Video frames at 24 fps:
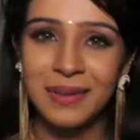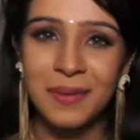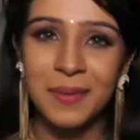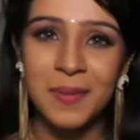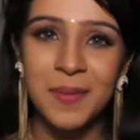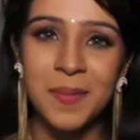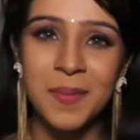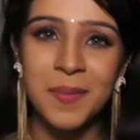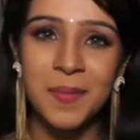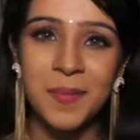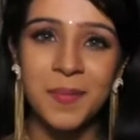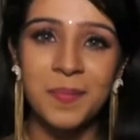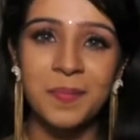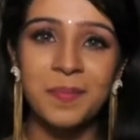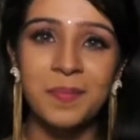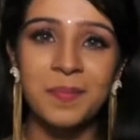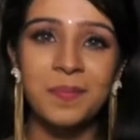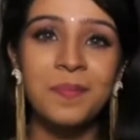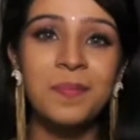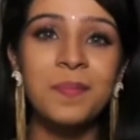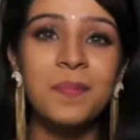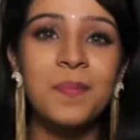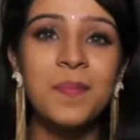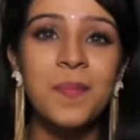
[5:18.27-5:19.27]

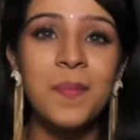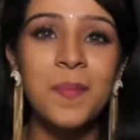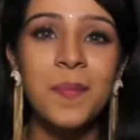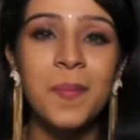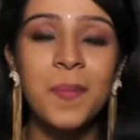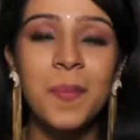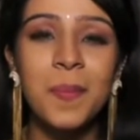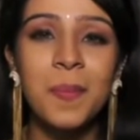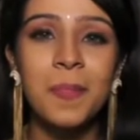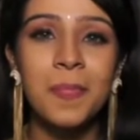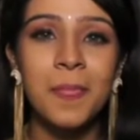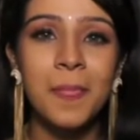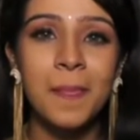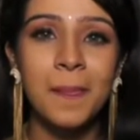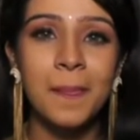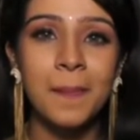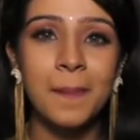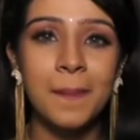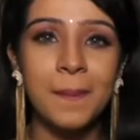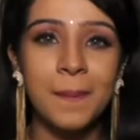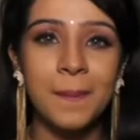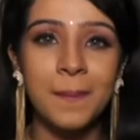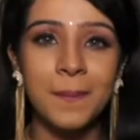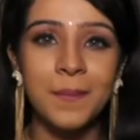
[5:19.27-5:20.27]
उनके हाथों में
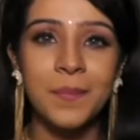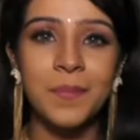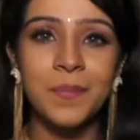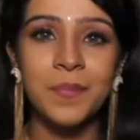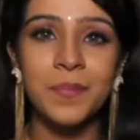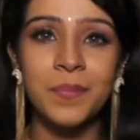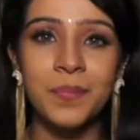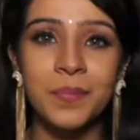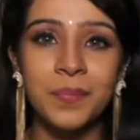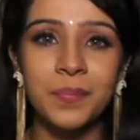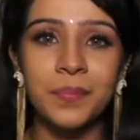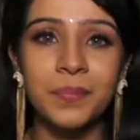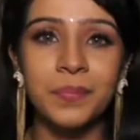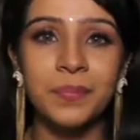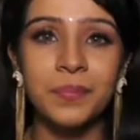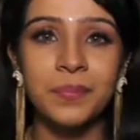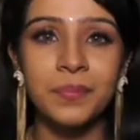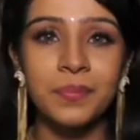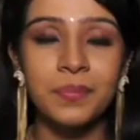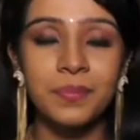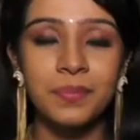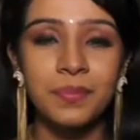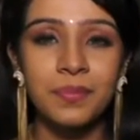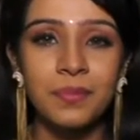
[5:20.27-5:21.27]
एक बच्चा है वो
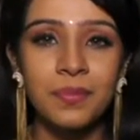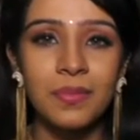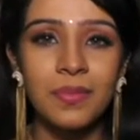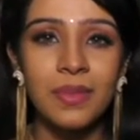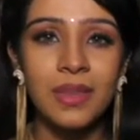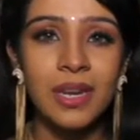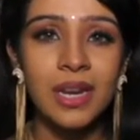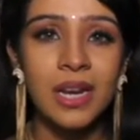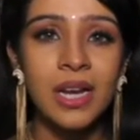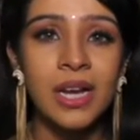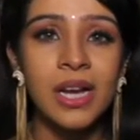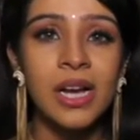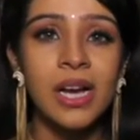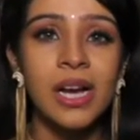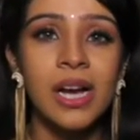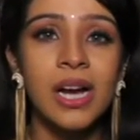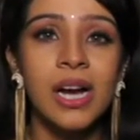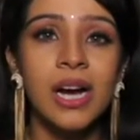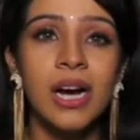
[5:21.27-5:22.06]
क्या है